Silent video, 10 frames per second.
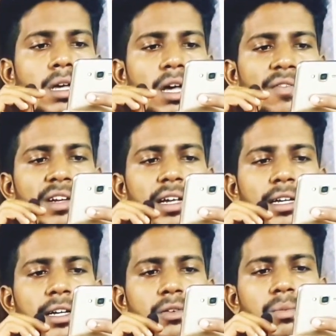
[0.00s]

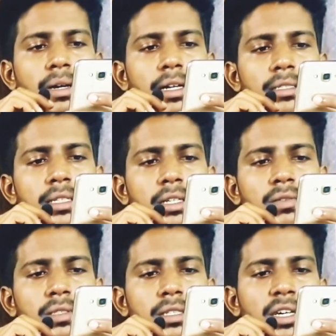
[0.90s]
அஃபிலியேட்டட் டு மகாராஷ்டிரா
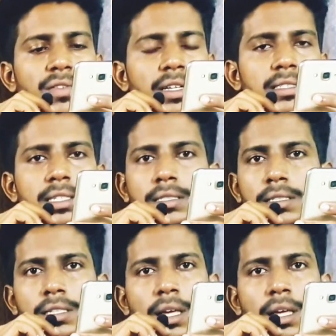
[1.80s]
யூனிவர்சிட்டி ஆஃப் ஹெல்த் சயின்சஸ்